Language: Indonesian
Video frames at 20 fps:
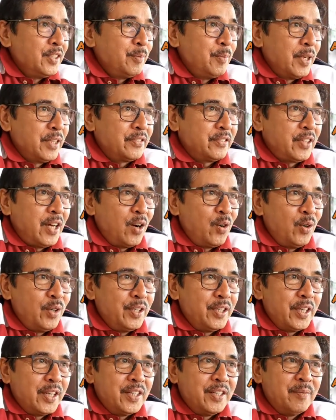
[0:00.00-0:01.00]
11
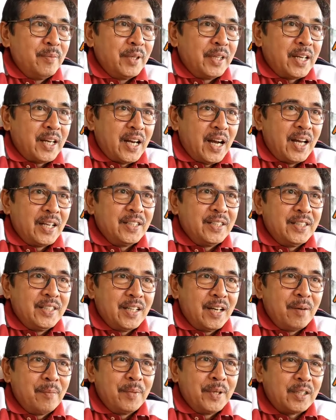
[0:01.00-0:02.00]
tahun dan di Mekah
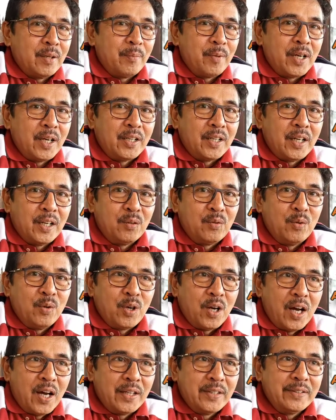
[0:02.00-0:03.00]
dia tamkan
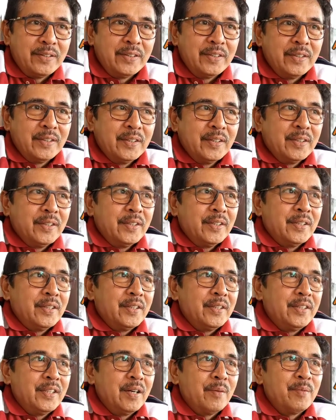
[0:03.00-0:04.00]
Al-Quran
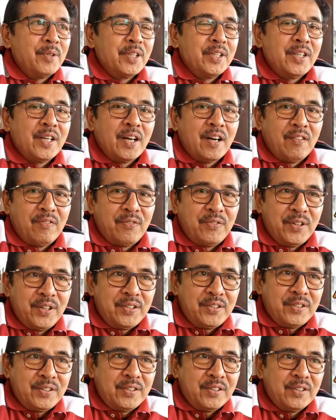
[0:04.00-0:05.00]
dia menjadi
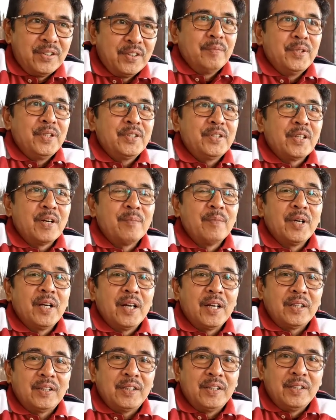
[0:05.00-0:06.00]
hafiz bisa
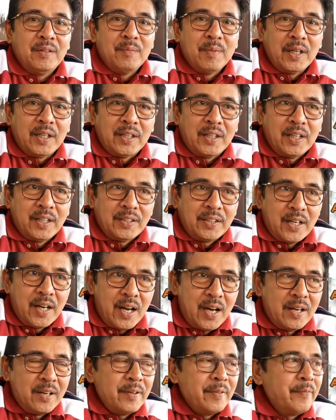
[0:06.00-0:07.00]
mengerti
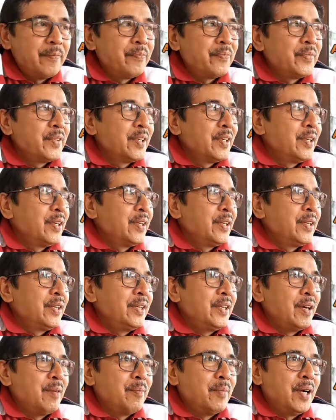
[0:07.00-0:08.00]
maknanya
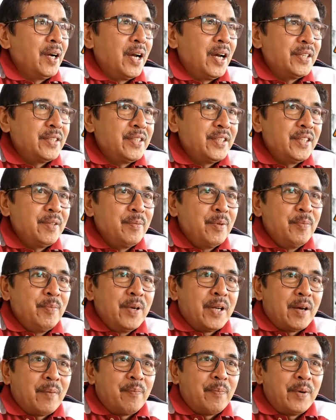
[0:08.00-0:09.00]
dan mengaji
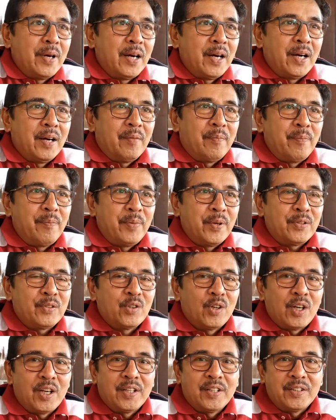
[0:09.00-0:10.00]
beberapa
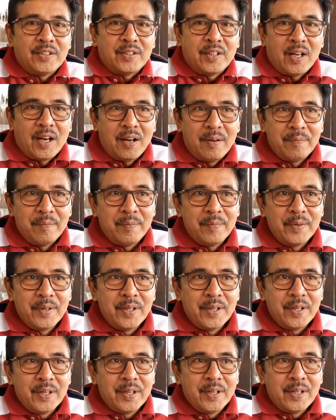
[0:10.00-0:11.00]
persoalan Islam
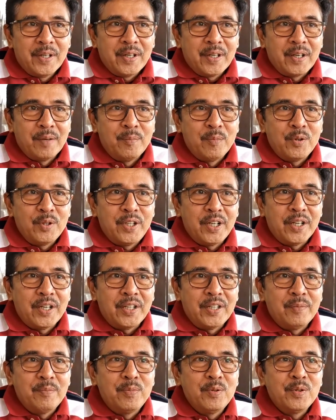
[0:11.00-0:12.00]

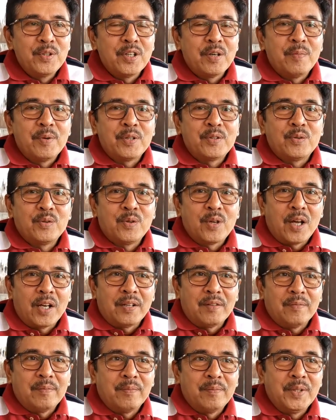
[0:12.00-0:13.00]
Kemudian ibunya
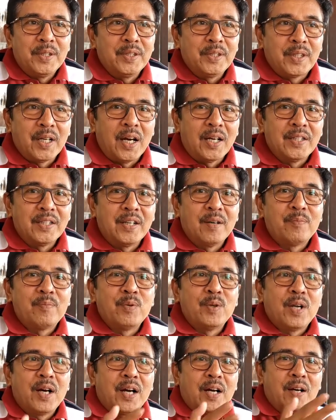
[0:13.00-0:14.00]
bersurat minta dia
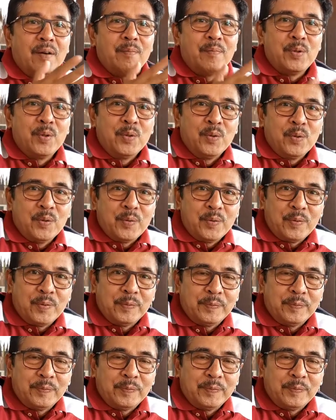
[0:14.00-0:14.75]
pulang kampung.